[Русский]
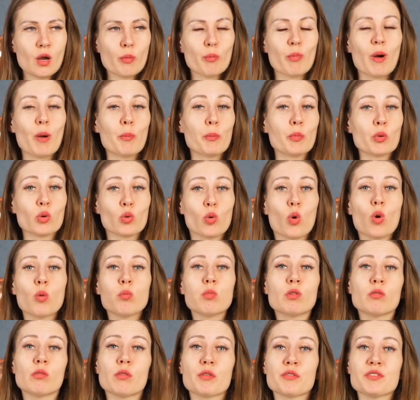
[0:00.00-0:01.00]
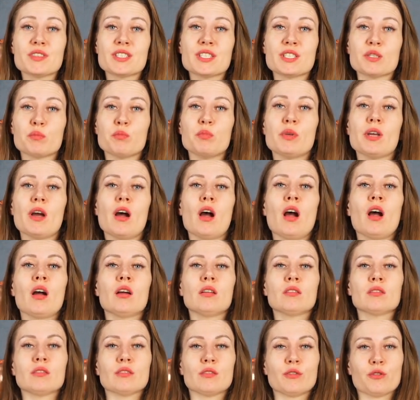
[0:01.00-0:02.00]
попробовав
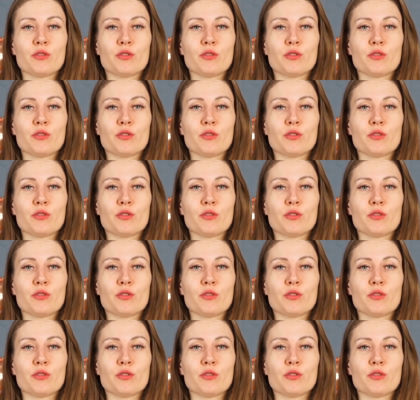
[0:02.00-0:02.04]
себя